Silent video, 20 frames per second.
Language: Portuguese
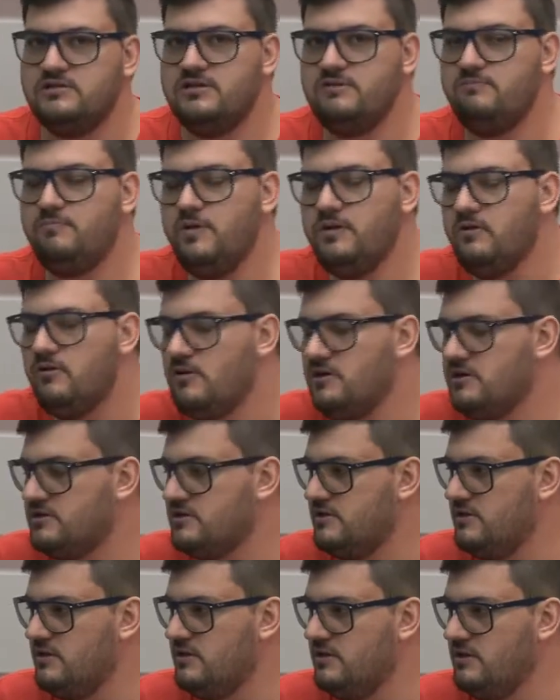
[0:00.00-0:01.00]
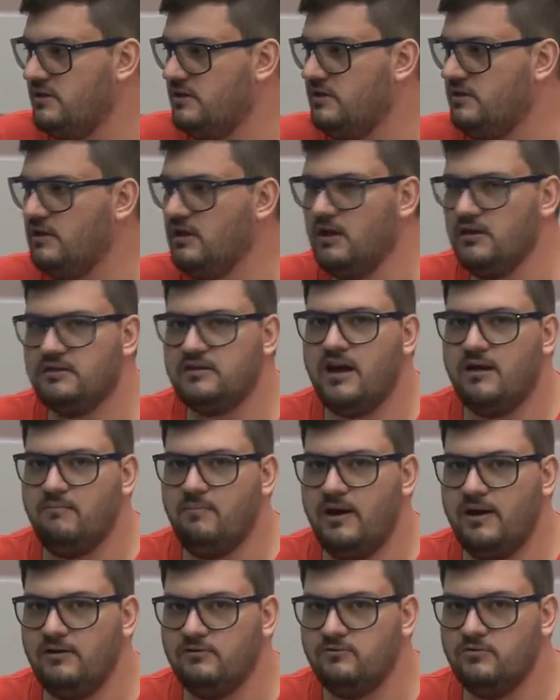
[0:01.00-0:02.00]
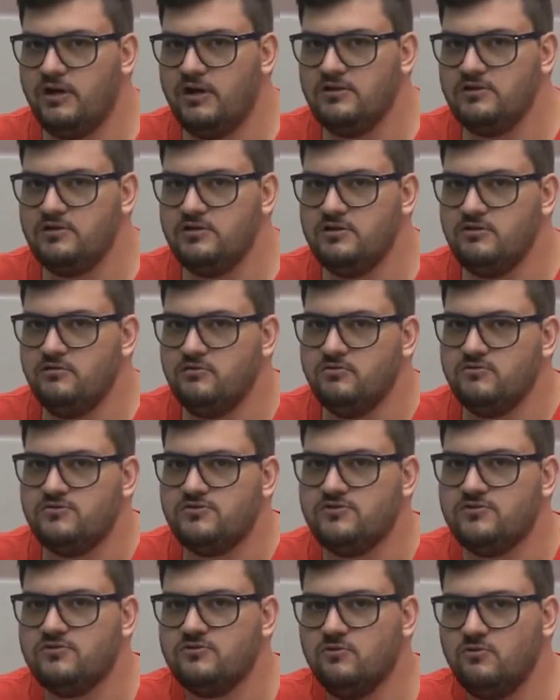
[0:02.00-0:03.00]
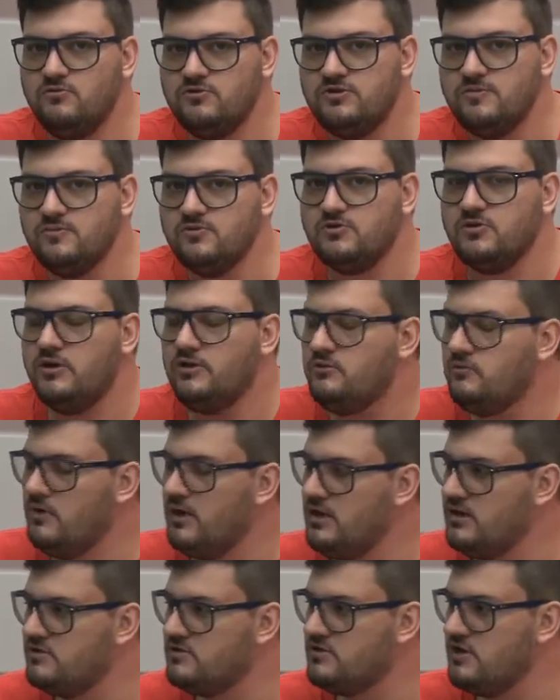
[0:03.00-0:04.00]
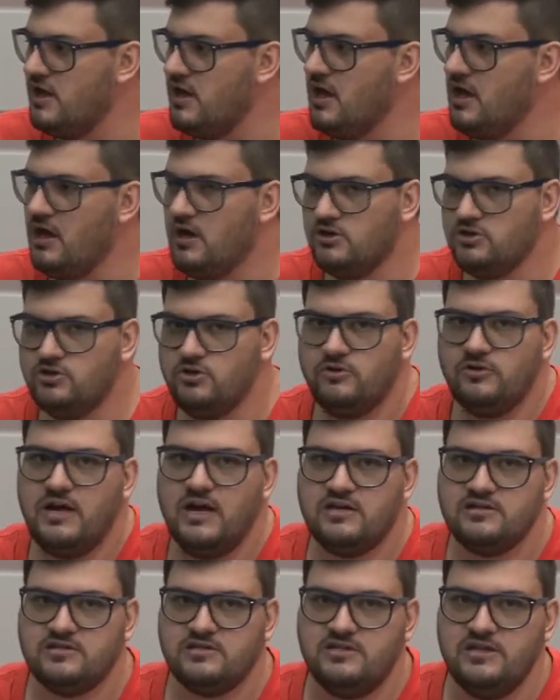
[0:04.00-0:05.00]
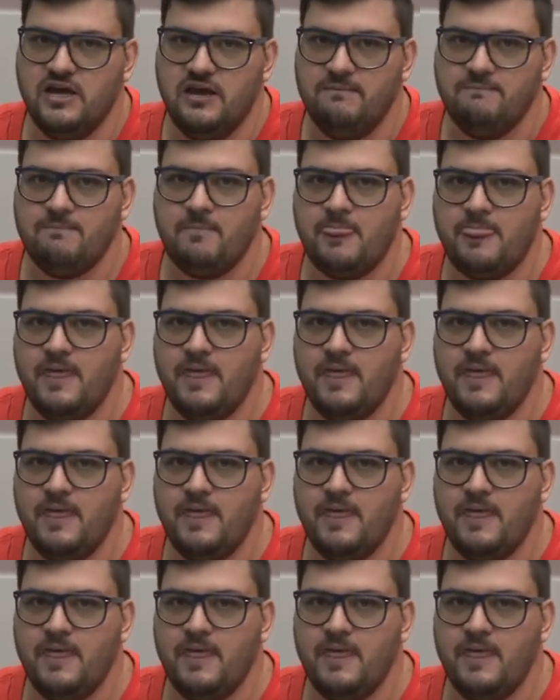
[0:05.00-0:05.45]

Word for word: desempenhou esse trabalho durante os últimos oito anos, Júlio Garcia.